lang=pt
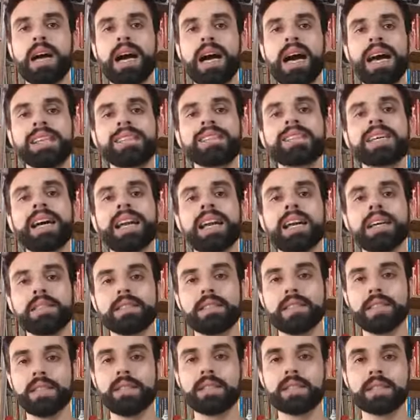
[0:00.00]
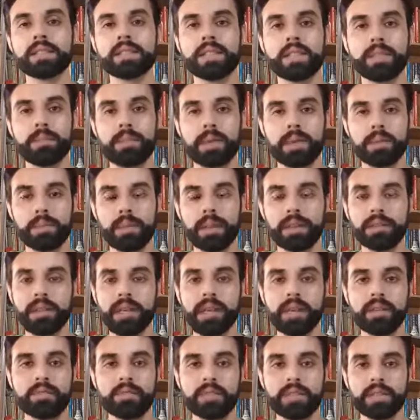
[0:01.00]
as características que
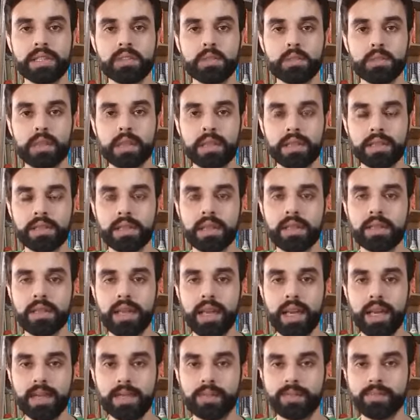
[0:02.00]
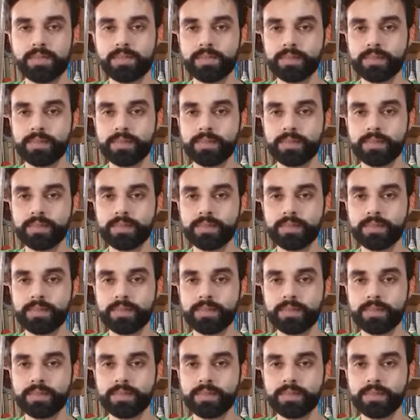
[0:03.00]
permitem a vida no planeta Terra: